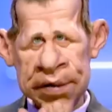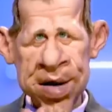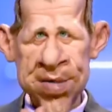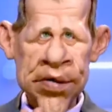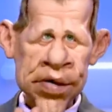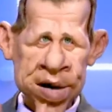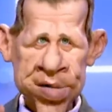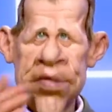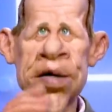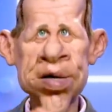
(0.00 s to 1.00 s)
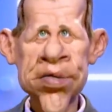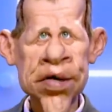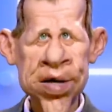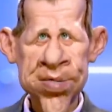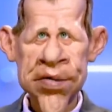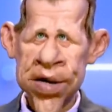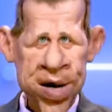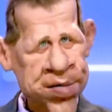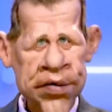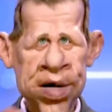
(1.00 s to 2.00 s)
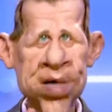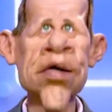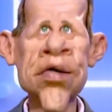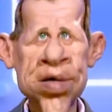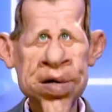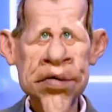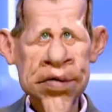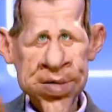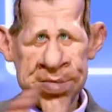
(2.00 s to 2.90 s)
leçon. Faut pas rentrer dans l'analyse, faut rester sur le principe.